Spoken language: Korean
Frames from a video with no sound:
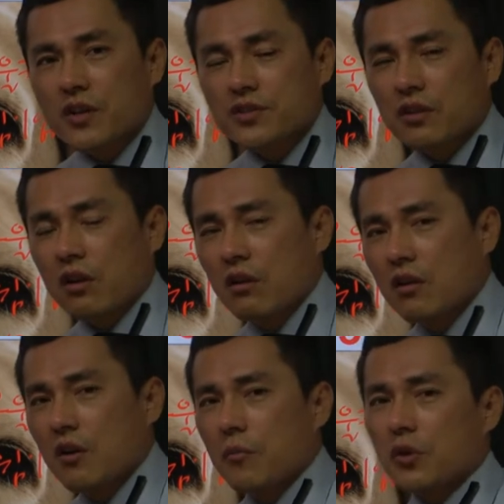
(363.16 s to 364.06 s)
뭐 했어?
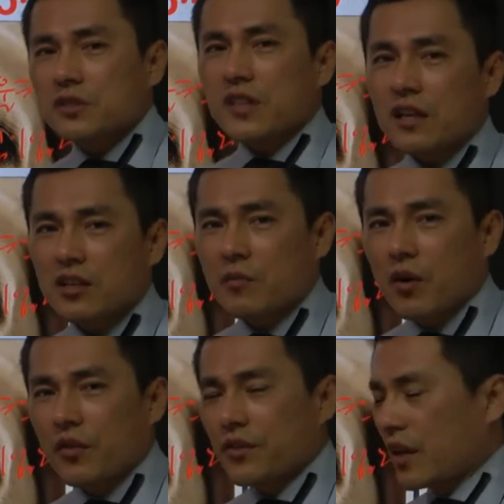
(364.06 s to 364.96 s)
보신탕 끓여
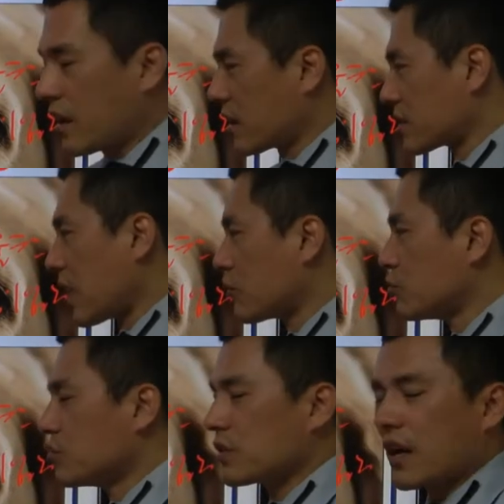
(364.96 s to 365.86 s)
먹었네. 그래, 나는
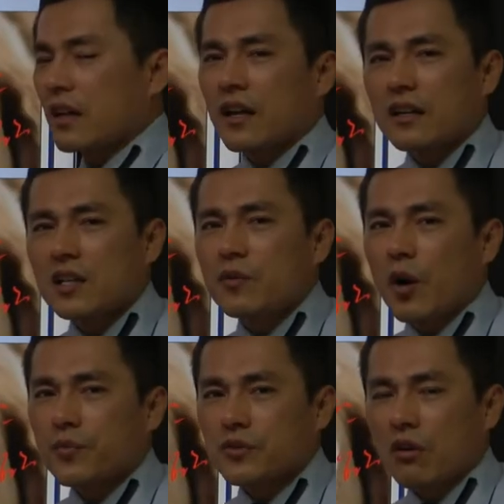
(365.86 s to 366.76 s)
우울해. 나는
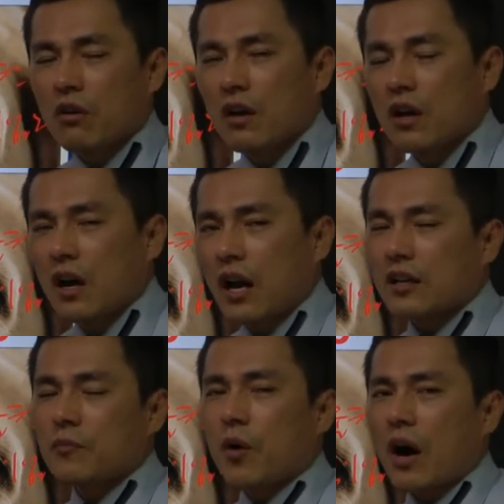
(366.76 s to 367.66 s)
힘이 없어.
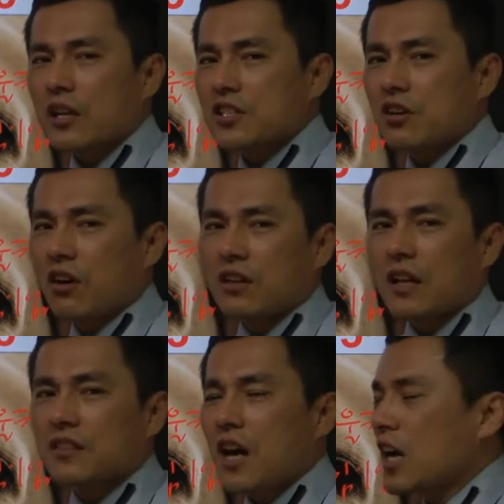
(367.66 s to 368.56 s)
할까 뭐 하기 싫어.
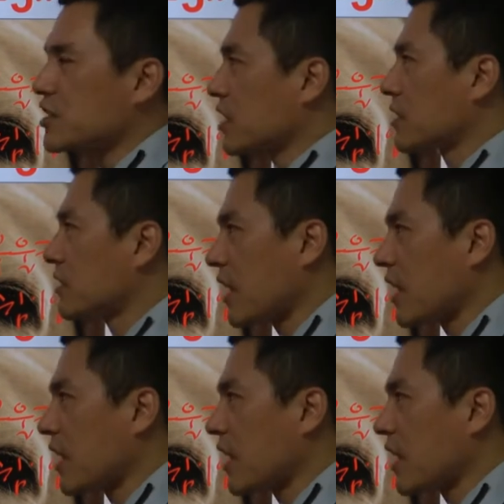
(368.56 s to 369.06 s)
lethargic,